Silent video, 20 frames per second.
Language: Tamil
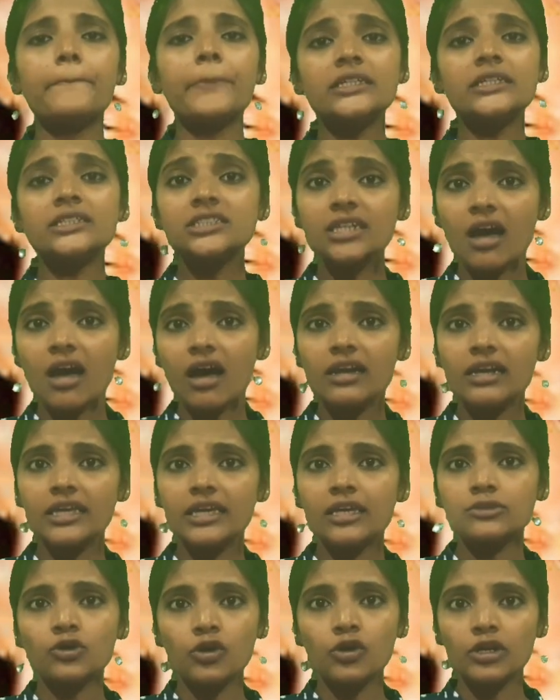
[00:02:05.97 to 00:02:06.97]
பஞ்ச
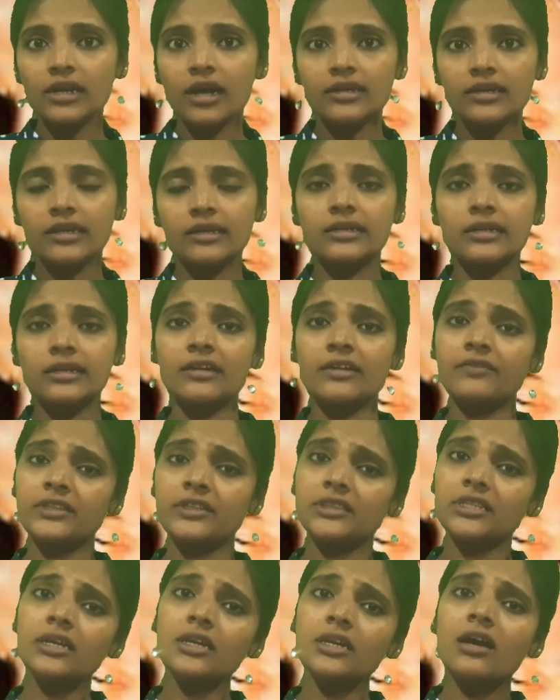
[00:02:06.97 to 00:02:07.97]
ஆலய தொழிலாளர்களை
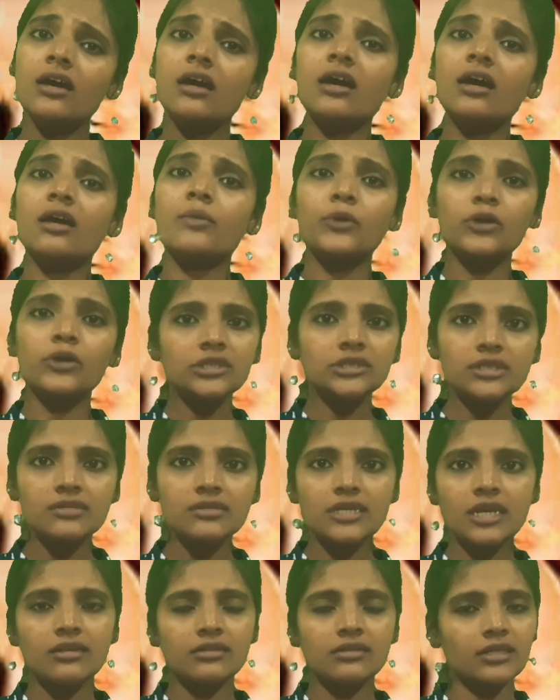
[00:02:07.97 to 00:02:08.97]
வந்து புரட்சி
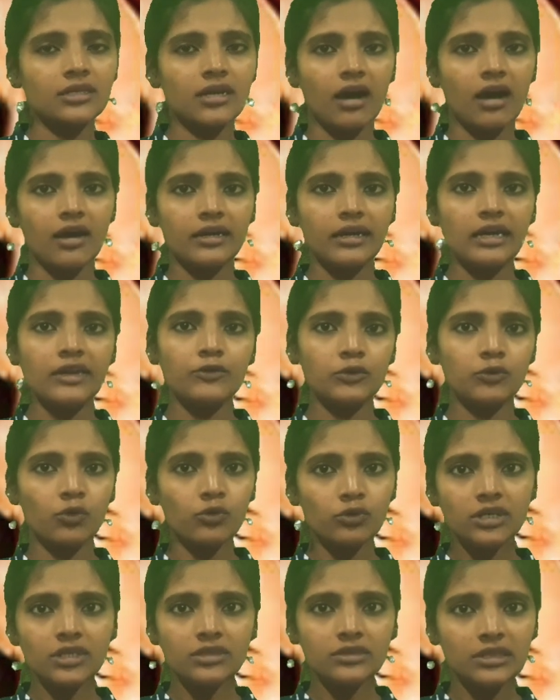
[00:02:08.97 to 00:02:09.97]
செய்யறதுக்காக இவர்
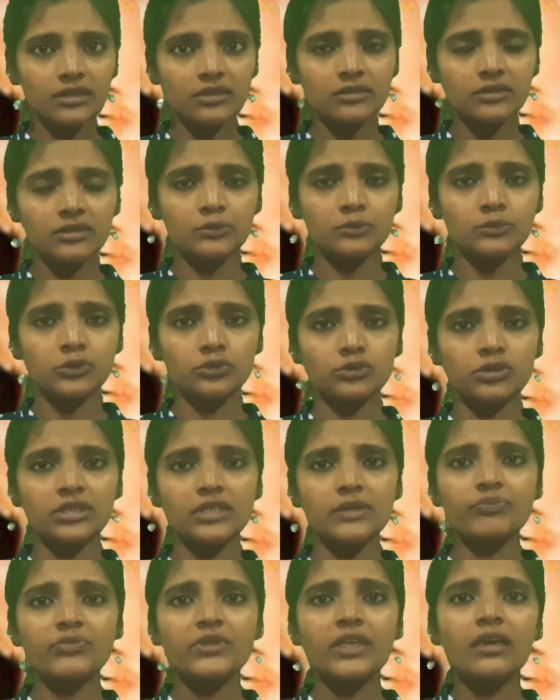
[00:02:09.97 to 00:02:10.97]
ஒன்று திரட்டும் போது